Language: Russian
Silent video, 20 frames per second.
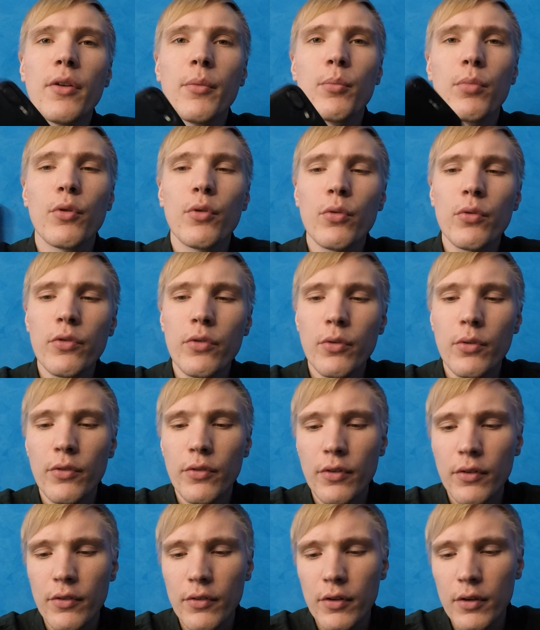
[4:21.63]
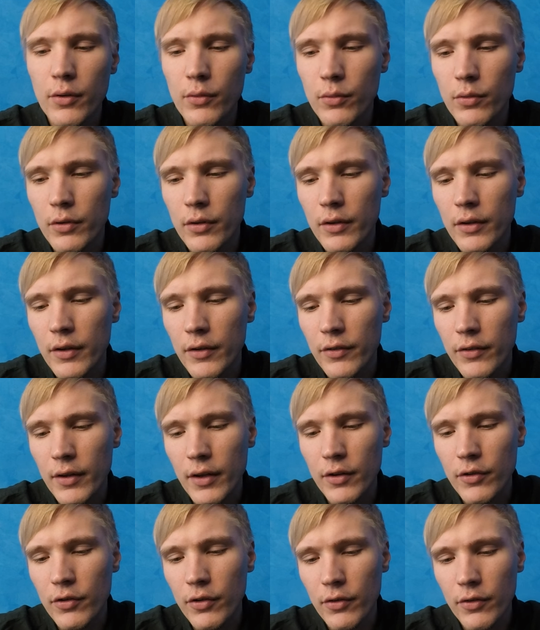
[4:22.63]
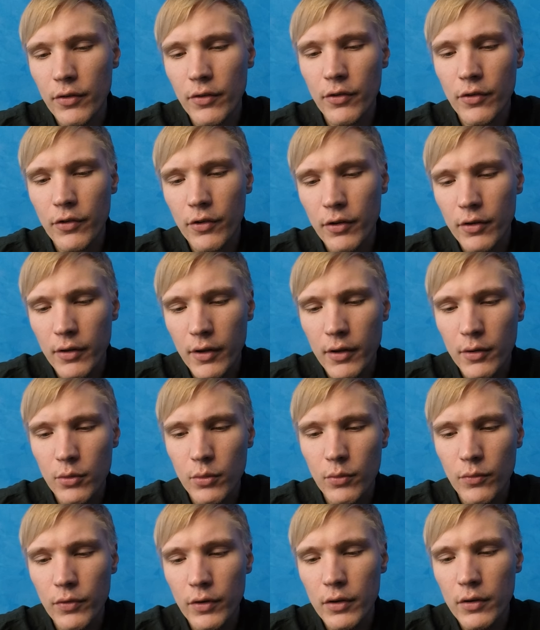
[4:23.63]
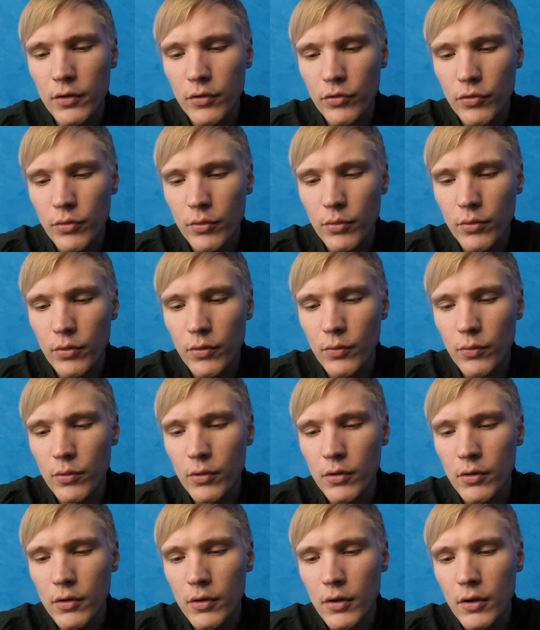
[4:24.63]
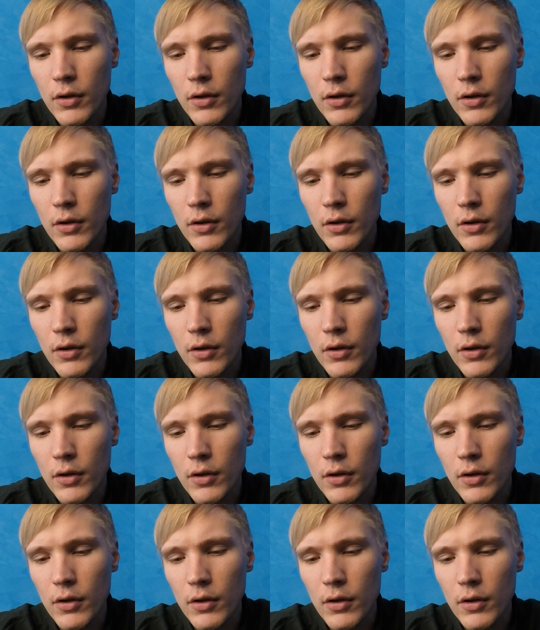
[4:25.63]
Э, то есть, если его достать сейчас из чехла, то видно, что у него